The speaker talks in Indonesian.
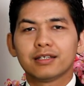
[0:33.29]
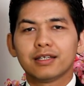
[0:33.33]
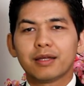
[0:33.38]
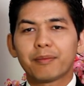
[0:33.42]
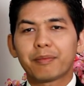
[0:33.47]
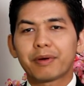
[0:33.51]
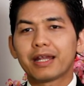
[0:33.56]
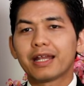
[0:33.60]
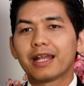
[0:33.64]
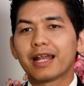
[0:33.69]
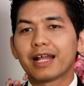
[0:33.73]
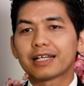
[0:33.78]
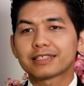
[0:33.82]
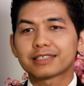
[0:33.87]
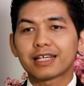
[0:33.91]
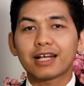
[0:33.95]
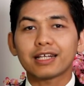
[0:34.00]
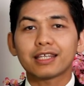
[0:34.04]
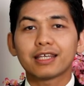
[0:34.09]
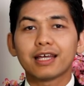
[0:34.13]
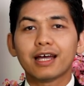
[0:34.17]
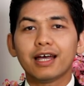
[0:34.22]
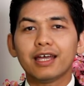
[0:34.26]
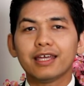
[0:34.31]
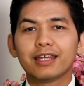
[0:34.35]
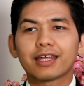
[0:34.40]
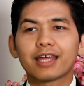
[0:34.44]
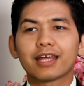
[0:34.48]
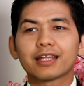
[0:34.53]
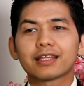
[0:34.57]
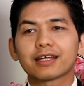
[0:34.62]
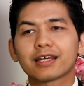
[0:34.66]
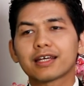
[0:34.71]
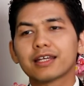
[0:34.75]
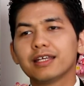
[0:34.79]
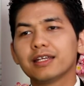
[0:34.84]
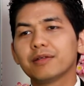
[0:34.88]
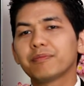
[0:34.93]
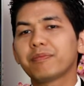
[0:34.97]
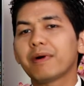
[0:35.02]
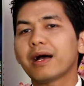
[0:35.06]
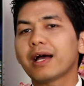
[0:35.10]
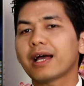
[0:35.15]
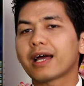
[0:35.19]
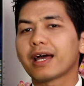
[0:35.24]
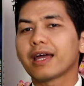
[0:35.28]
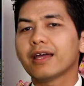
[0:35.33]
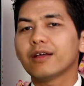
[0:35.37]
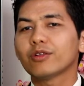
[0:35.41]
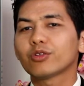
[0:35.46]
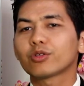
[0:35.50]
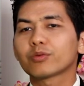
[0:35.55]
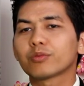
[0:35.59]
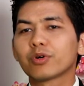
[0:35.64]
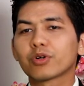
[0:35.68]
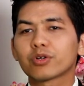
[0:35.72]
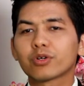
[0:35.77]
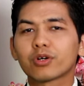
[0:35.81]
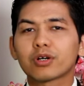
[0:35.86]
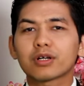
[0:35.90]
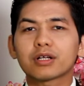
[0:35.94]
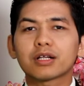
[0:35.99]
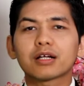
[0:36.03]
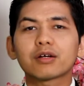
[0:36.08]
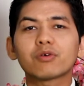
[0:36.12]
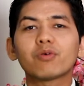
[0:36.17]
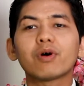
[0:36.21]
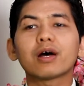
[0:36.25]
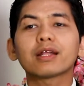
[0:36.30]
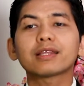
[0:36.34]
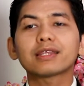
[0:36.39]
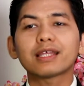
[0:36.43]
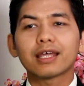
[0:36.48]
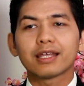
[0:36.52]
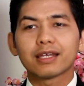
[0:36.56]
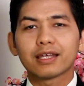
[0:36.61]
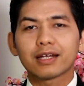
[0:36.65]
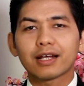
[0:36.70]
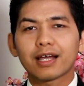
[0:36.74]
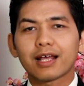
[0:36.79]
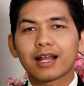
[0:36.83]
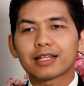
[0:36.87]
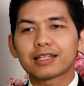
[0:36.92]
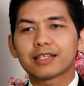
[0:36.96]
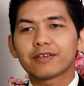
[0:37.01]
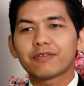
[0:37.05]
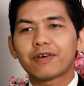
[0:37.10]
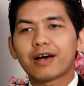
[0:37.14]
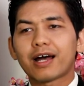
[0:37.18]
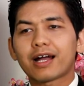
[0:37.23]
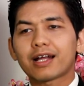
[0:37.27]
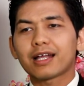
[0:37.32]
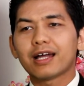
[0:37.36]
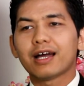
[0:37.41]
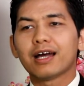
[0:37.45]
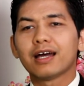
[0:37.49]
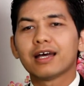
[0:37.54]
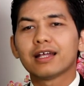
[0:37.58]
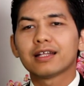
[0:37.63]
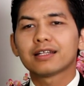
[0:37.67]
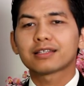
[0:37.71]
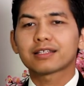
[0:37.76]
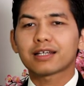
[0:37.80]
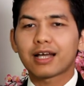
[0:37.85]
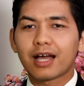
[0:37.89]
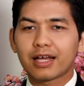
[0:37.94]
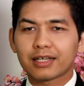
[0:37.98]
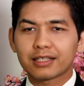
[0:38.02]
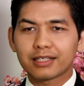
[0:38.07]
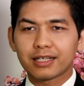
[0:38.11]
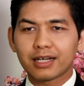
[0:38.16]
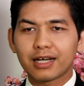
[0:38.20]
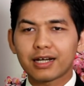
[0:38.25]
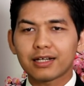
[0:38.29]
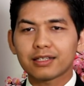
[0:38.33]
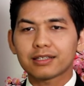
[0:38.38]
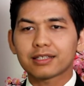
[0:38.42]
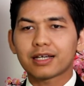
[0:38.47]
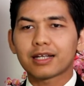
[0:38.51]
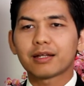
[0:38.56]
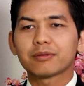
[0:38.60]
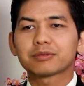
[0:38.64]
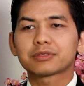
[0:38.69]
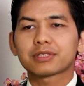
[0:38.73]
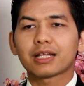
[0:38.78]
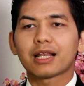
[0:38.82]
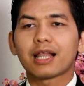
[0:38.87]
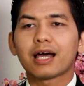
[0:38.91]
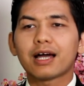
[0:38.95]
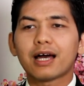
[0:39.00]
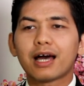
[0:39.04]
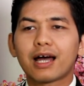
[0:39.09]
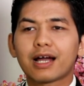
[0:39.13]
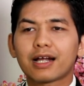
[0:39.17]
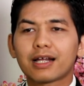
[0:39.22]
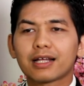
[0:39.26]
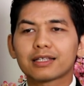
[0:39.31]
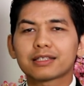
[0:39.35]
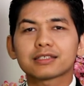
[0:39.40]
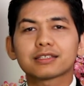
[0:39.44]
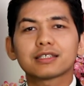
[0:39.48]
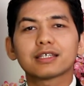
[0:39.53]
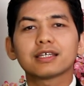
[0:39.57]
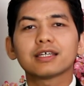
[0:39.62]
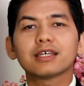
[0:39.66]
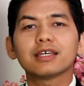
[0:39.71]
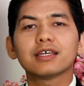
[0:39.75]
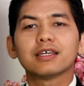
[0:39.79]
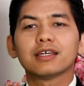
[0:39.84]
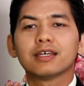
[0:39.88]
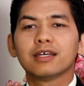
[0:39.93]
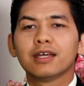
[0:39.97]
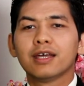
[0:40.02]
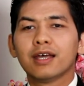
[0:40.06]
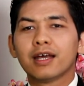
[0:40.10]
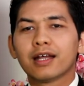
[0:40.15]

Pada dasarnya, indikator ini dipakai untuk mengukur kekuatan relatif harga terakhir terhadap selang harga tertinggi